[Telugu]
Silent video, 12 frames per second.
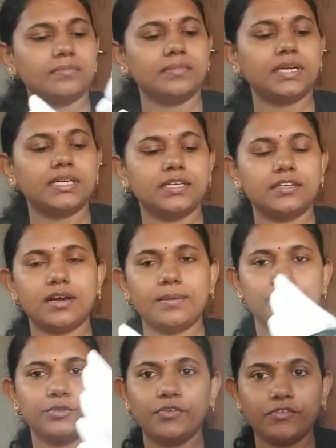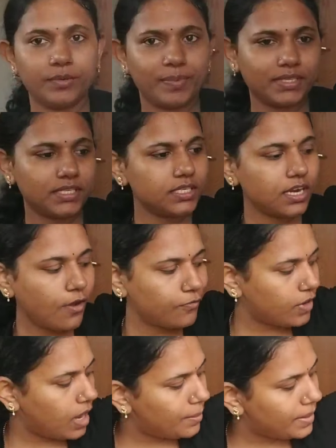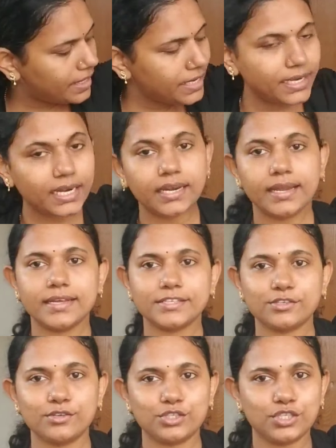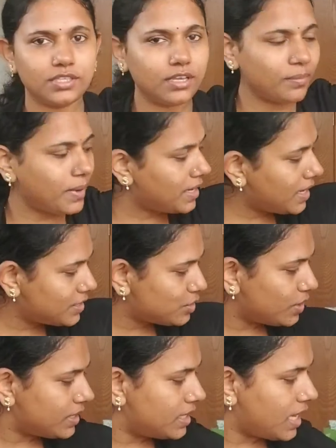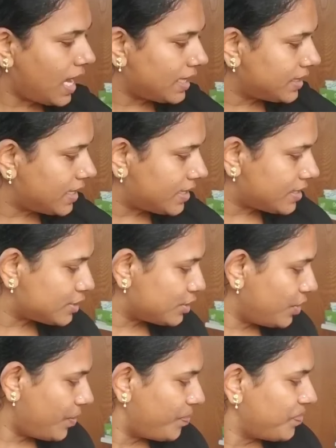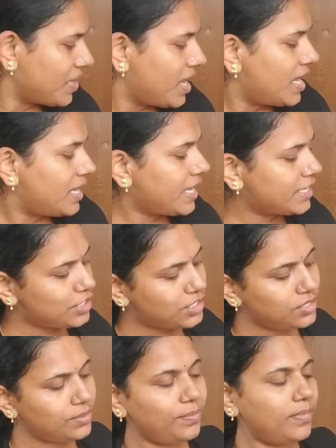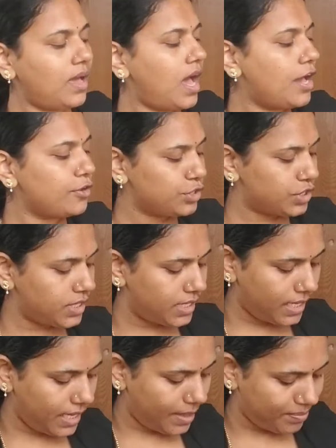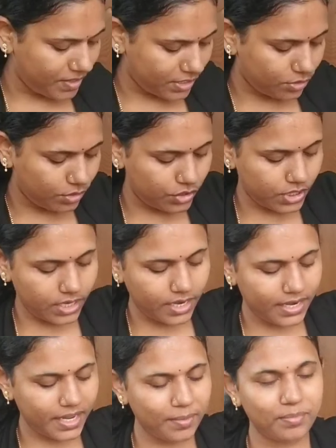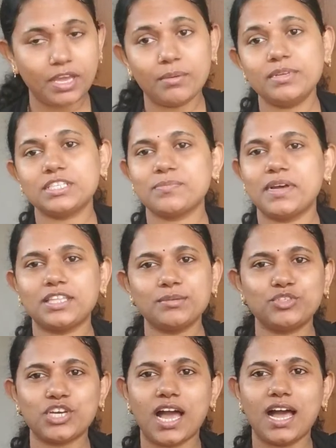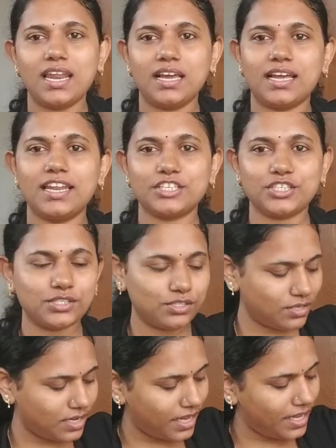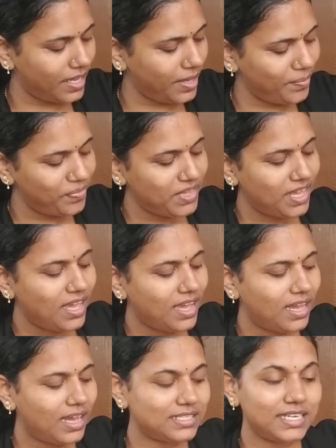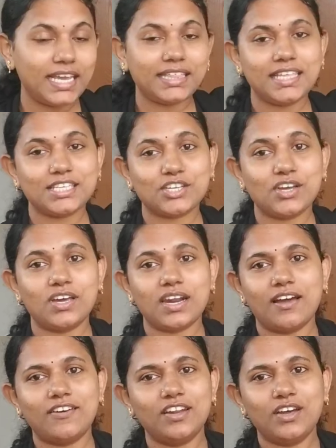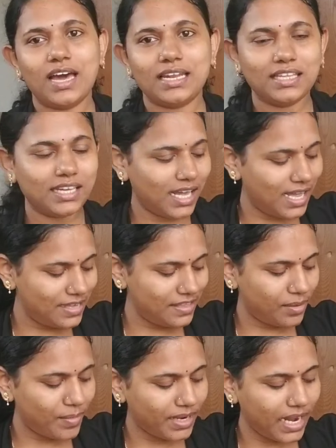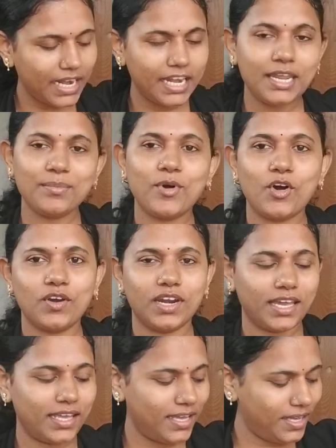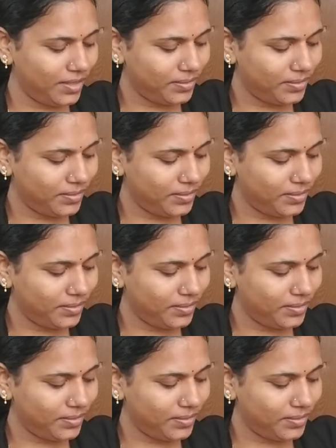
బట్ అప్ టు ఫిఫ్టీ పర్సెంట్ ఆఫ్ కాబట్టి టెన్ డాలర్స్కి వచ్చిందనమాట సో ఇది అదే డ్రెస్ నెక్స్ట్ ఆరుష్కి ఏం తీసుకొచ్చానంటే బేబీస్కి మాత్రం చాలా కలెక్షన్స్ ఉన్నాయి అసలు ఏది తీసుకురావాలో అర్థం కాలేదన్నమాట అన్నీ బాగున్నాయి